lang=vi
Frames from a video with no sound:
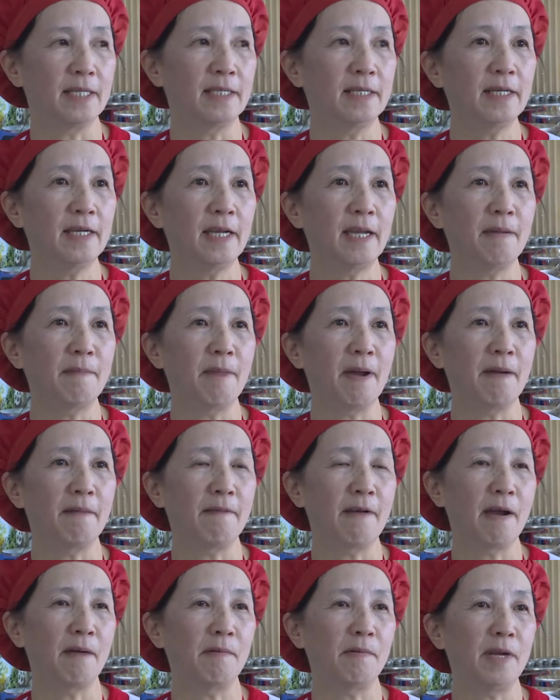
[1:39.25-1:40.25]
Trước khi
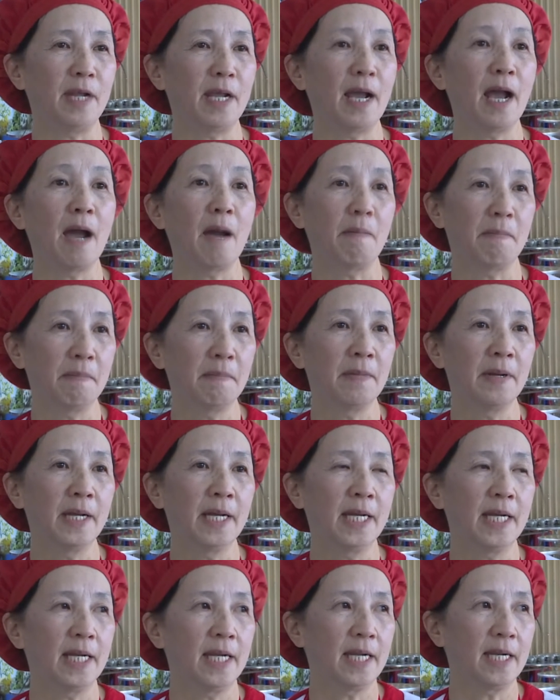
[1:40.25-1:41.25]
mà vào niên học
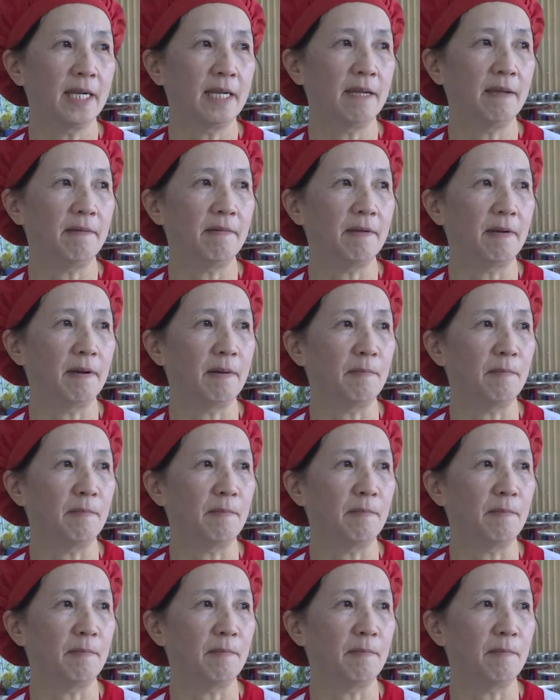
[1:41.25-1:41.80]
thì